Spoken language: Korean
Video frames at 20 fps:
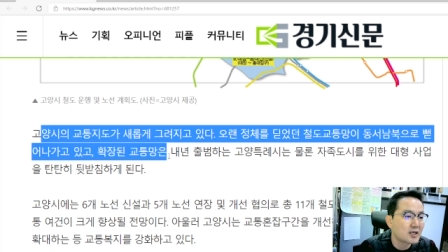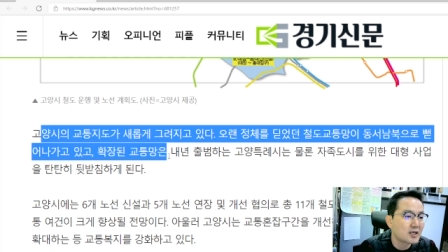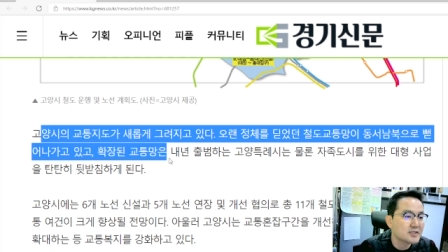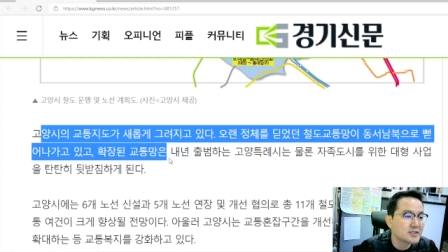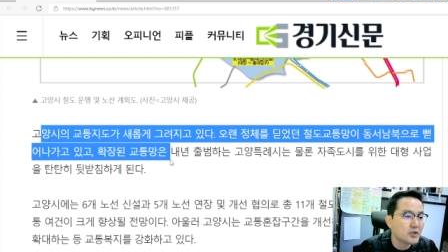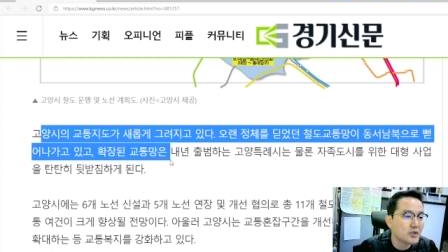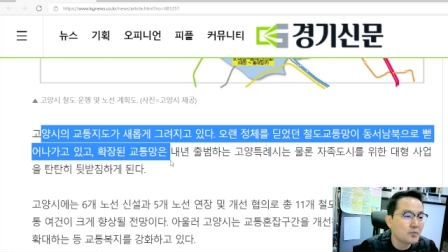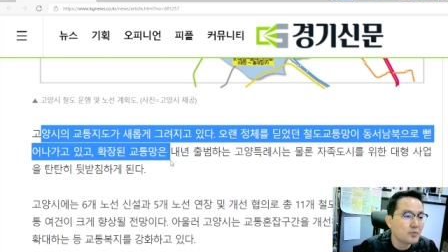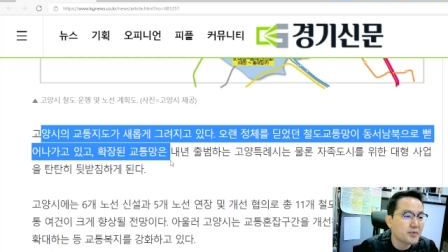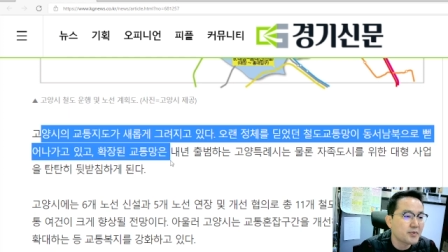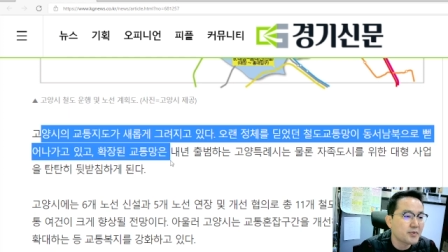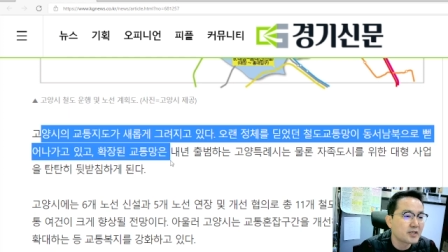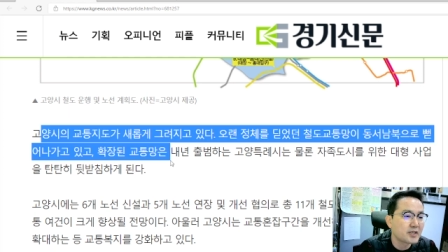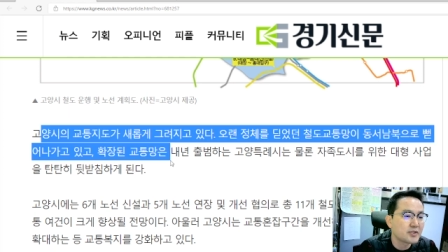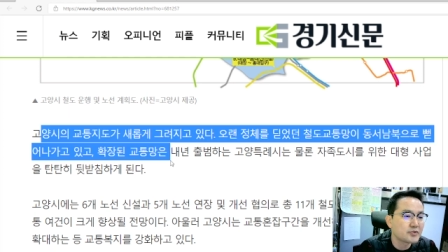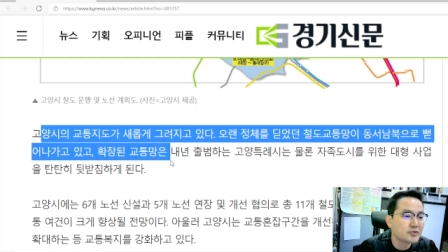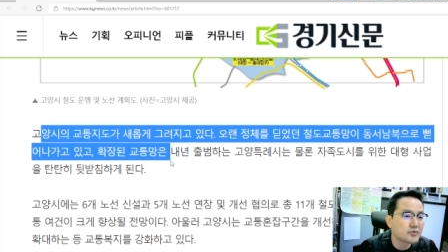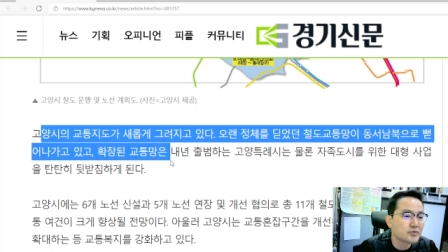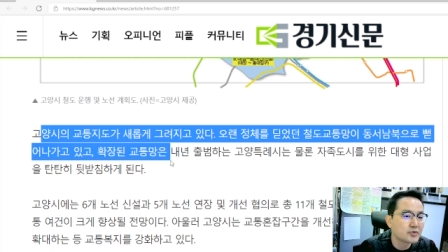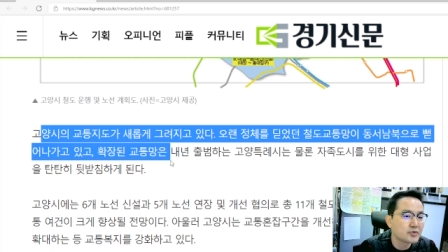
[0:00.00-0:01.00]
새롭게
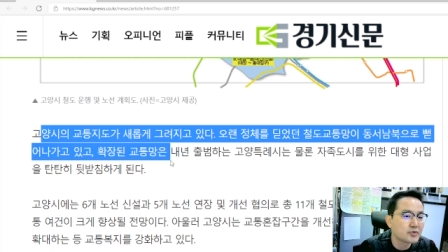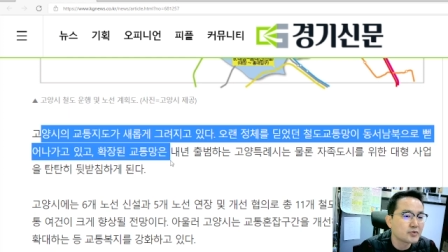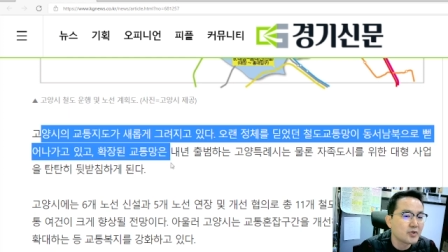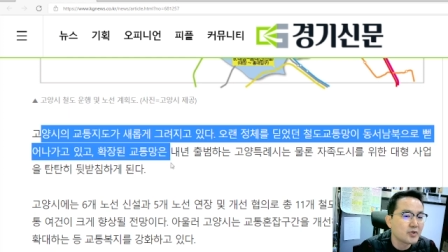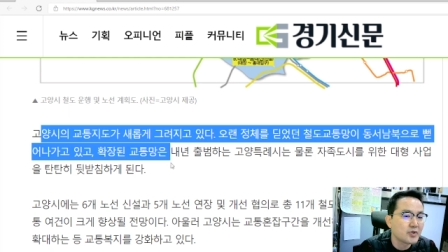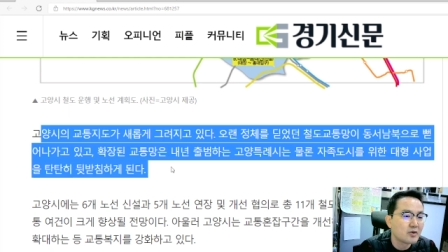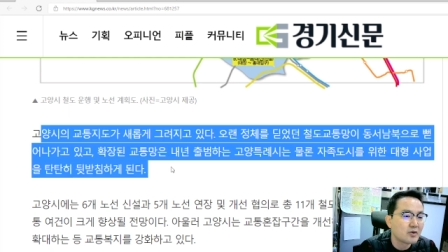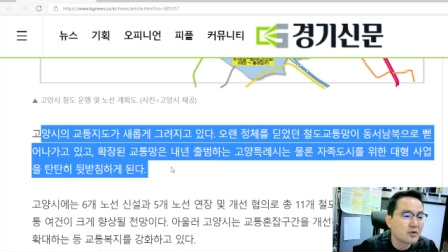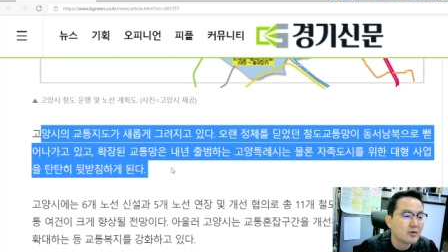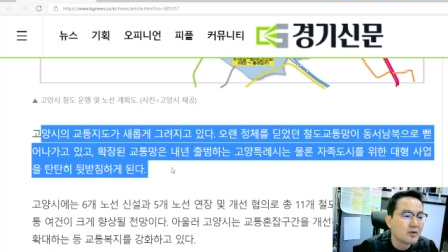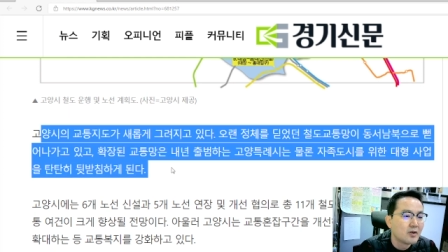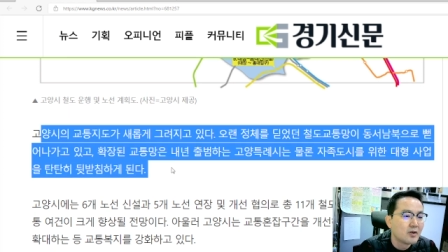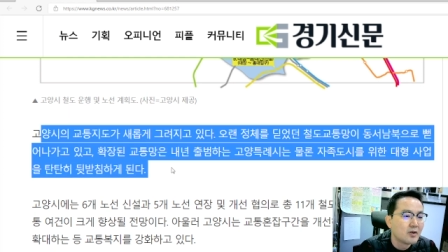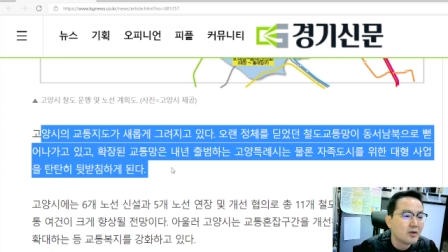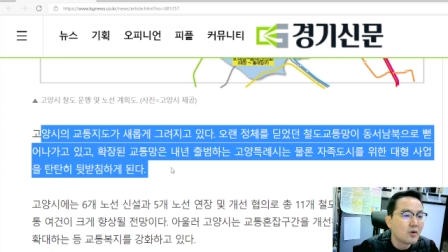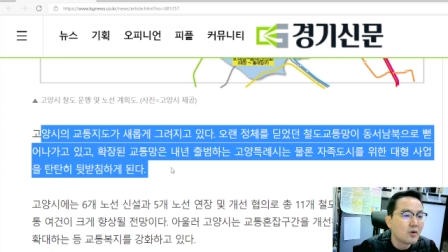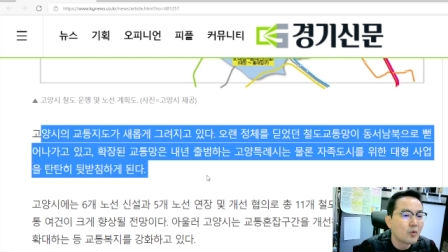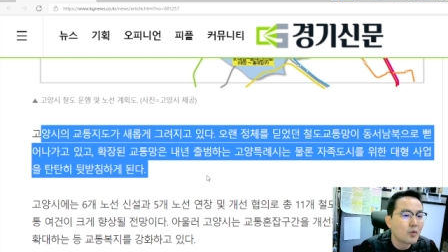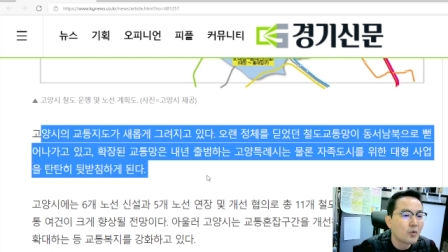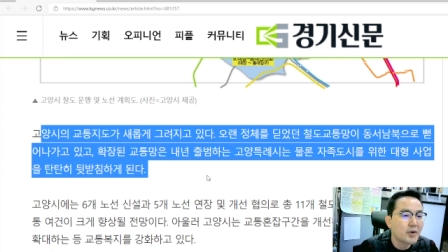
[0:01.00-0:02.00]
그려지고 있고요.
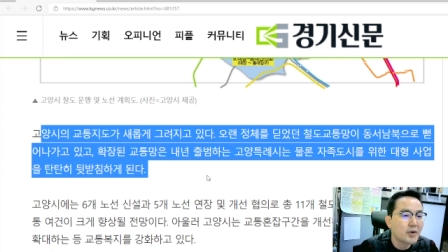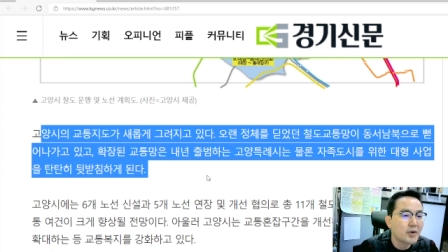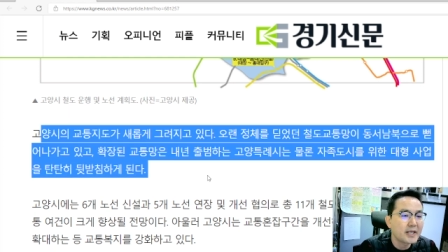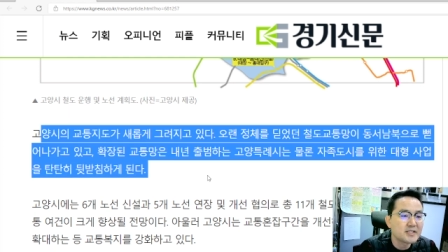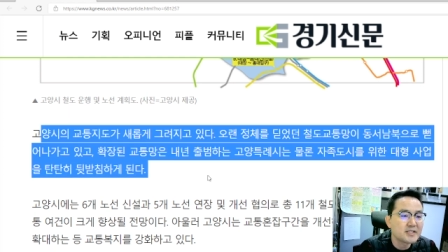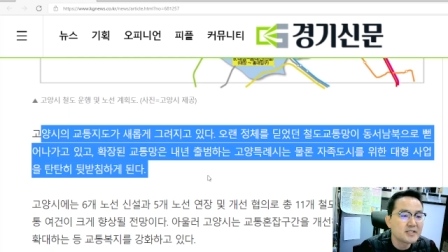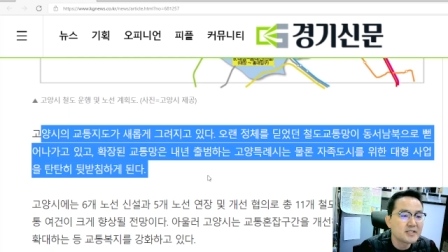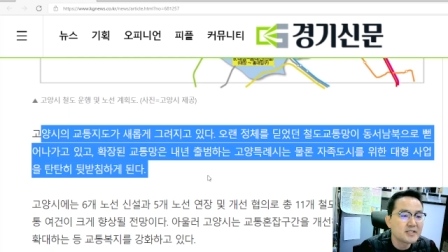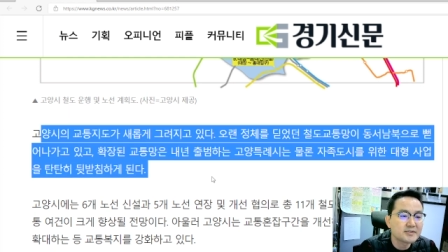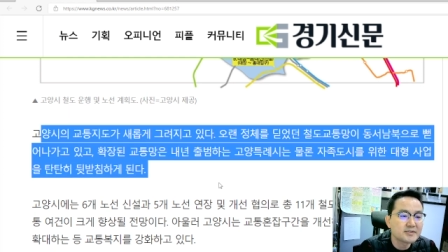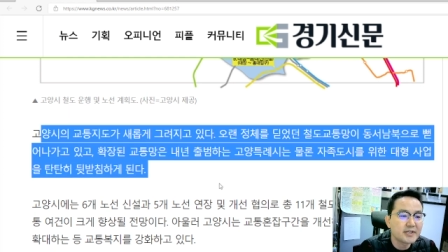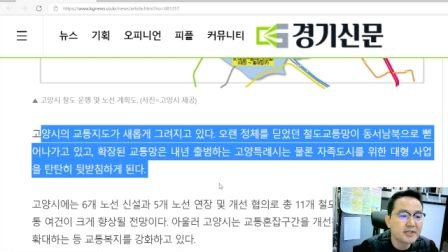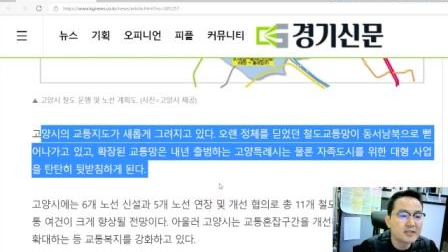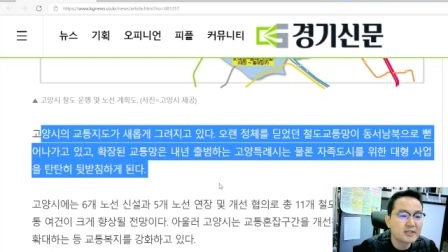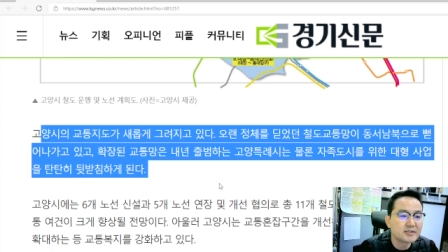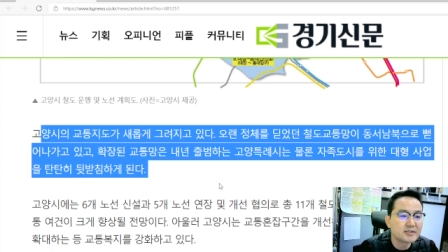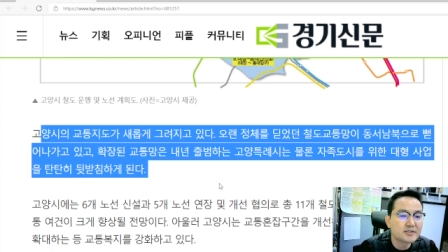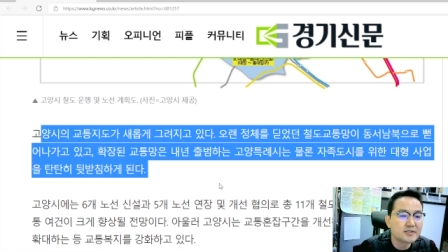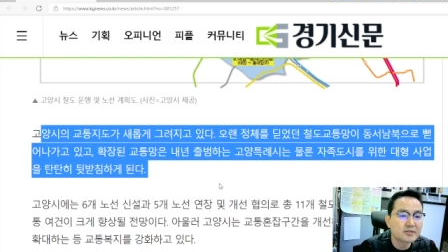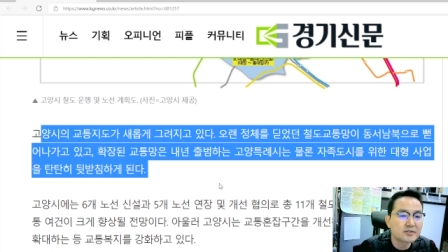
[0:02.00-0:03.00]
오랜 정체를
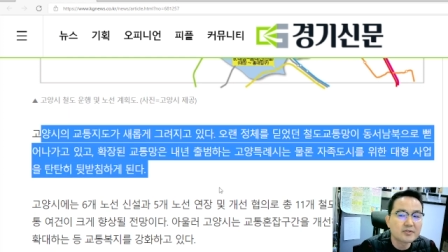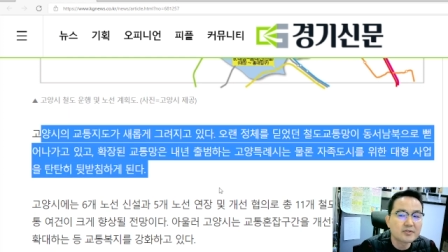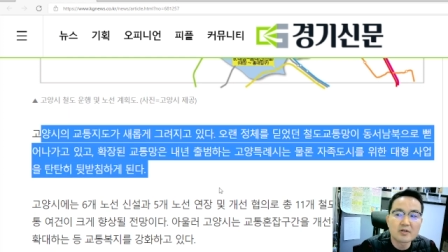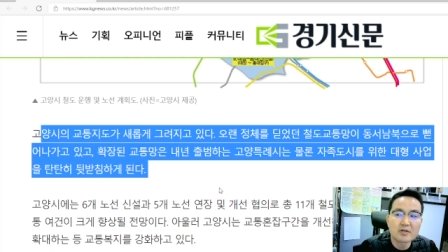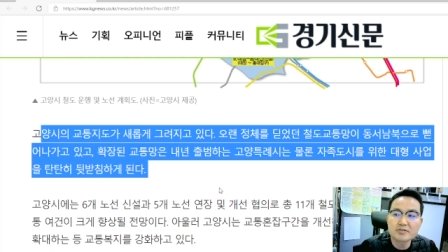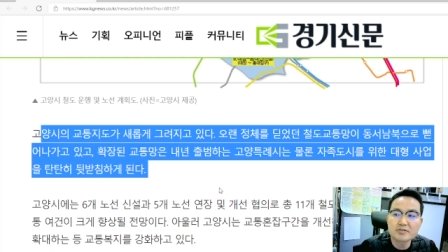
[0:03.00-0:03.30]
딛었던